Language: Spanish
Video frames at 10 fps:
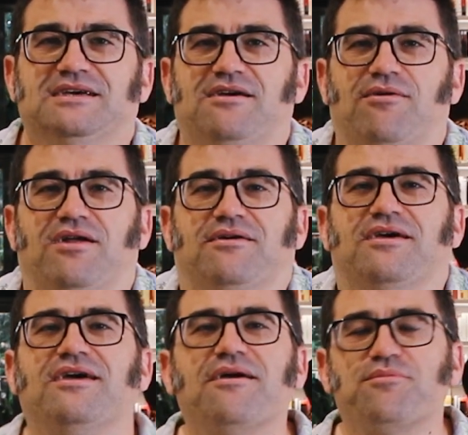Y bueno,
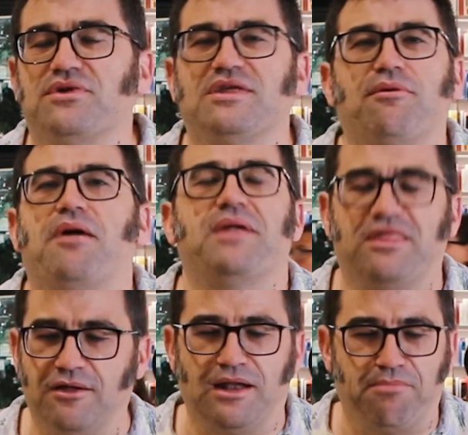eh, pues habrá
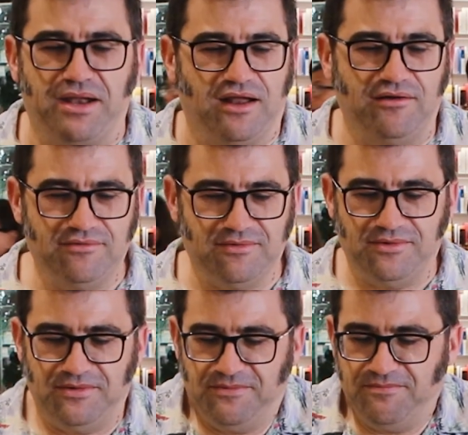merecido la pena. ¿no?
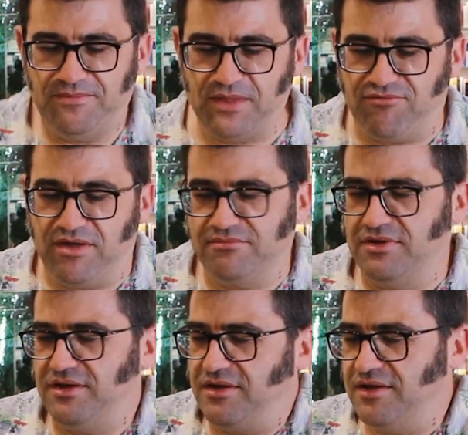Eh, en fin,
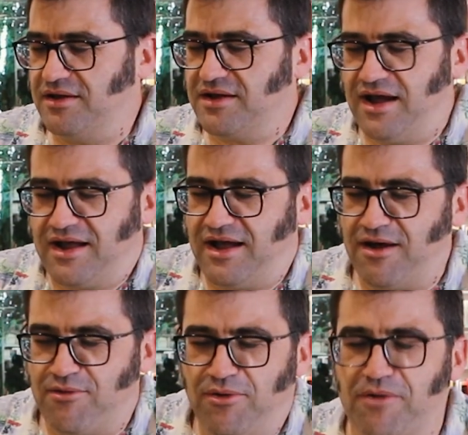eh,
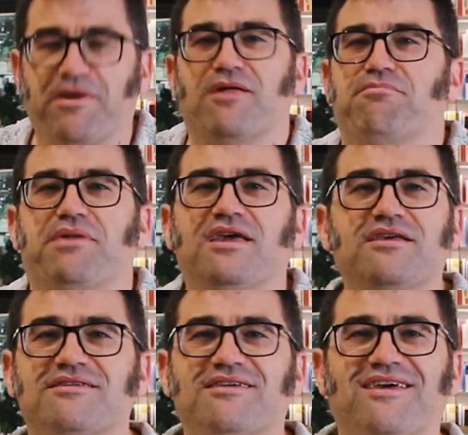caca, culo, pedopis,